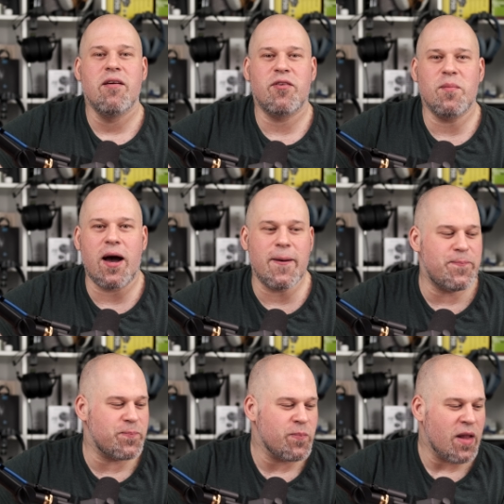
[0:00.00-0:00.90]
von
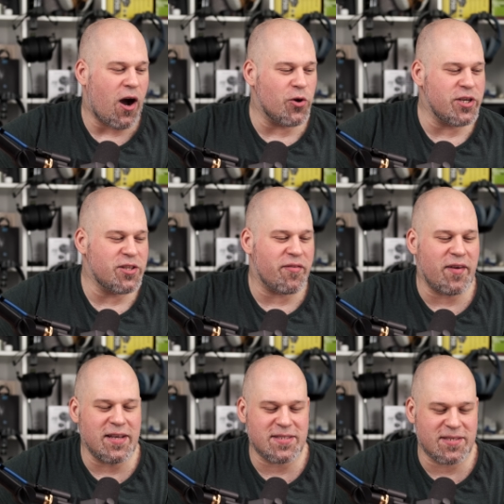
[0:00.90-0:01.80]
meinem
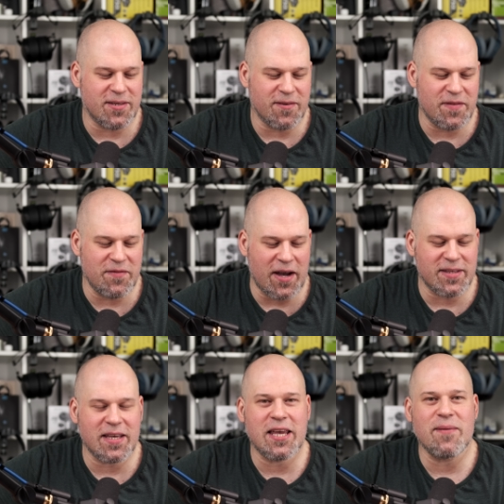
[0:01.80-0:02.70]
Audio-Interface irgendwie
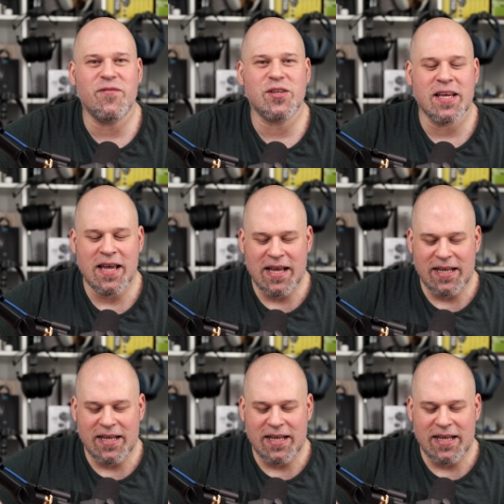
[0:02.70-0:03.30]
weitergegeben wird,